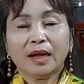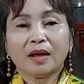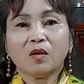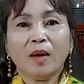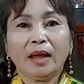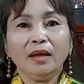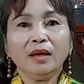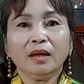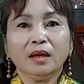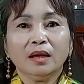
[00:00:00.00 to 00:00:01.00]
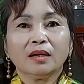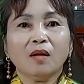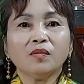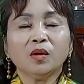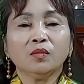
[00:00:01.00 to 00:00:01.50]
là cô Bảy
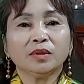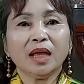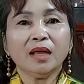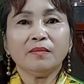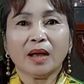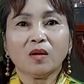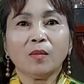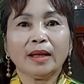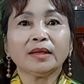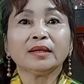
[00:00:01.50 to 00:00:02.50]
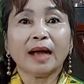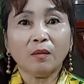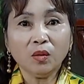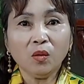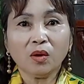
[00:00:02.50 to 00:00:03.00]
không dùng chi mà cô Bảy tịnh
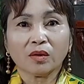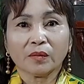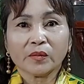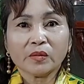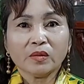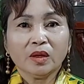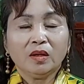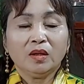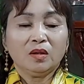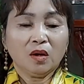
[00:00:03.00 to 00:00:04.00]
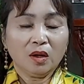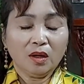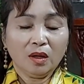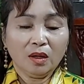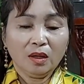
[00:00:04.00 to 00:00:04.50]
khẩu luôn.
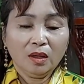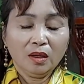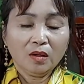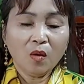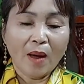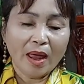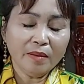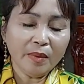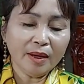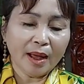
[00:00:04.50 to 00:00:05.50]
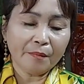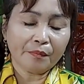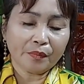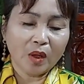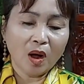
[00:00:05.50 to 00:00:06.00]
Rồi cô Bảy mới
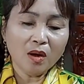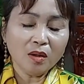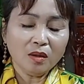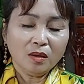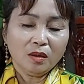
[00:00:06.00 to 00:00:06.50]
nằm đó,